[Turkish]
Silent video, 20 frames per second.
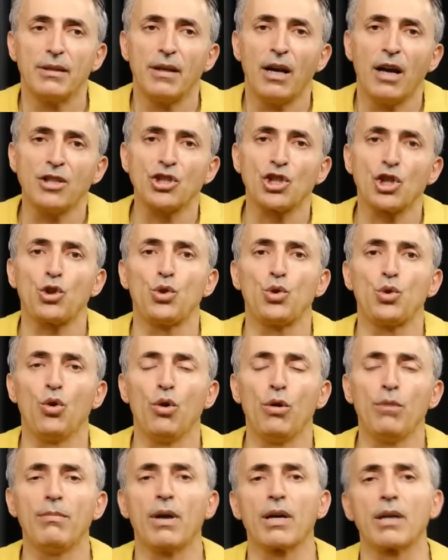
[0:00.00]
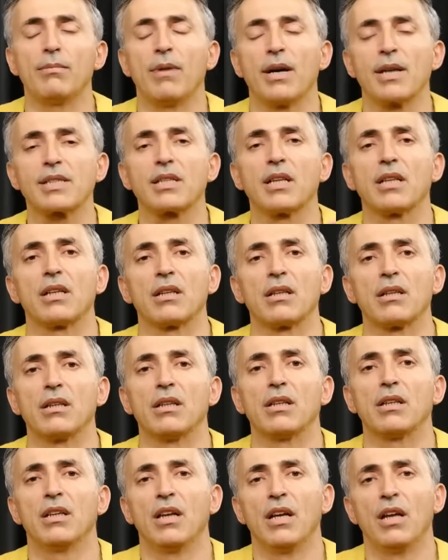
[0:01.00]
ancak yoğun bakım
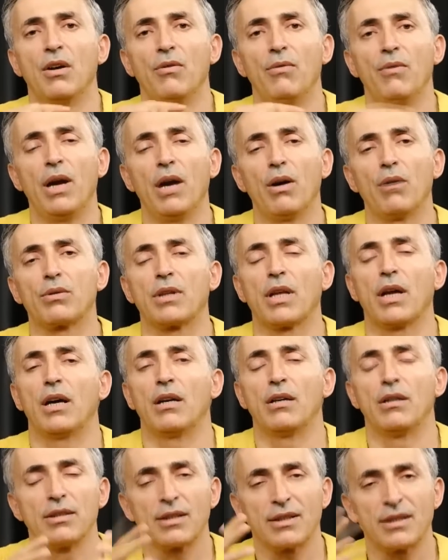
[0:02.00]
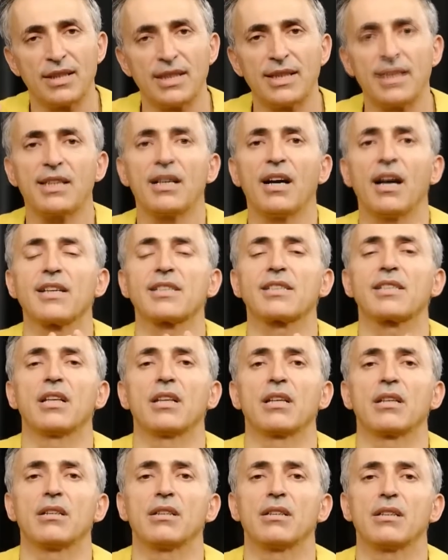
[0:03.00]
hastalarının veyahut da kritik
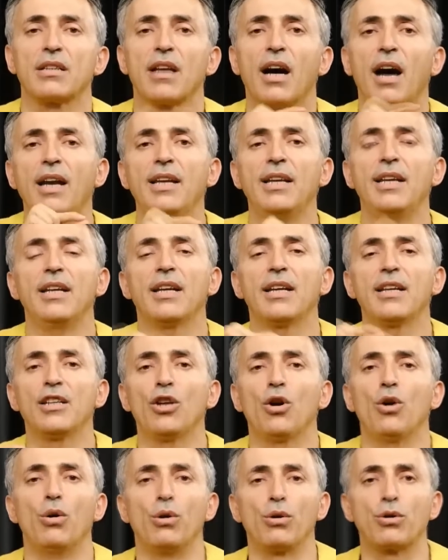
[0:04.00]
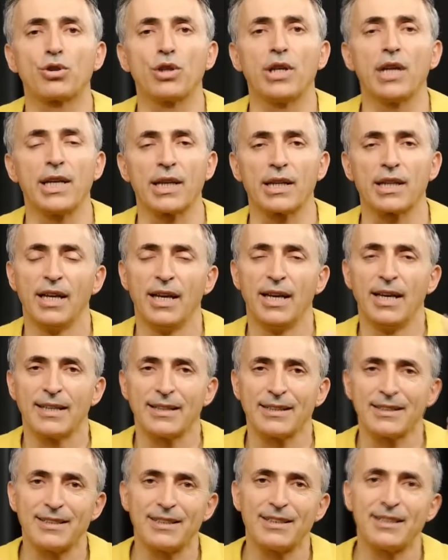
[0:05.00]
hastaların tahlillerinde ölçülerek
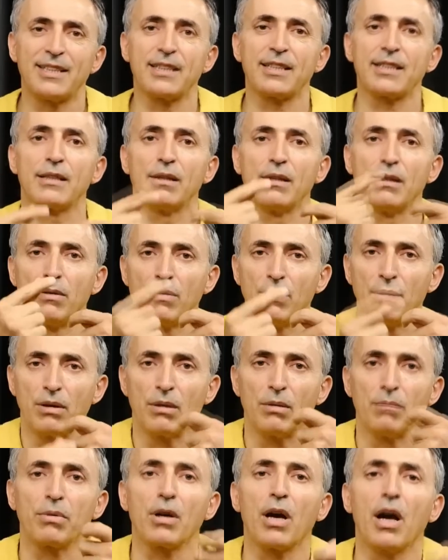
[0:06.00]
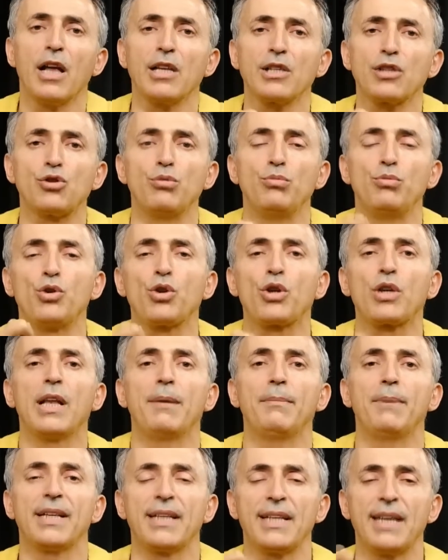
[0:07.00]
kritik kalsiyum
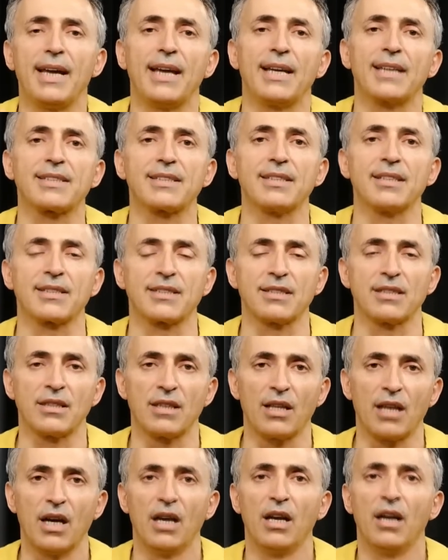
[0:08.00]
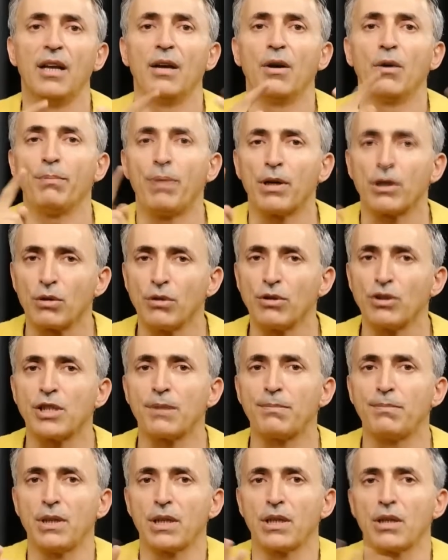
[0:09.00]
yüklemeleri esnasında
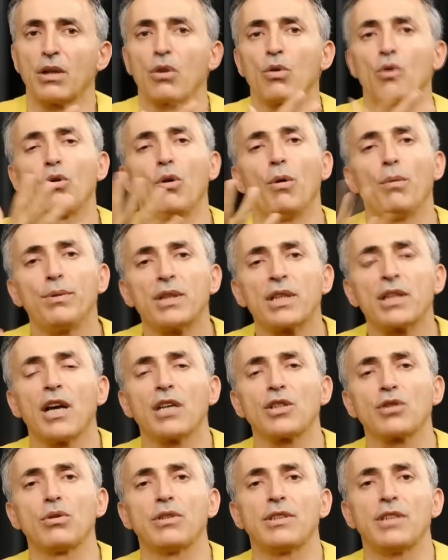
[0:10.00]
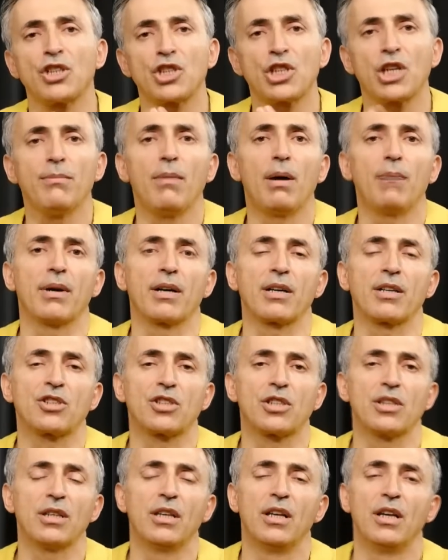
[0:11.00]
patolojik bir komplikasyon yaşamamak
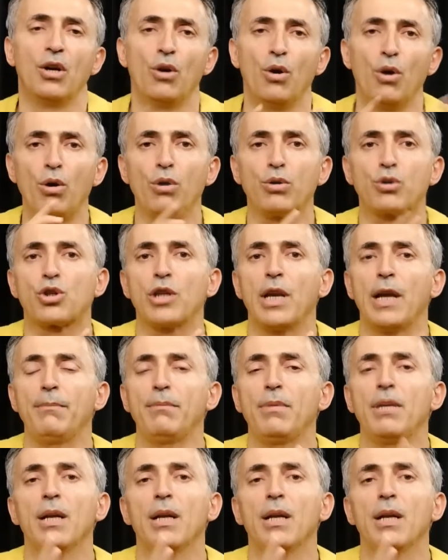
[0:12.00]
için ölçülen bir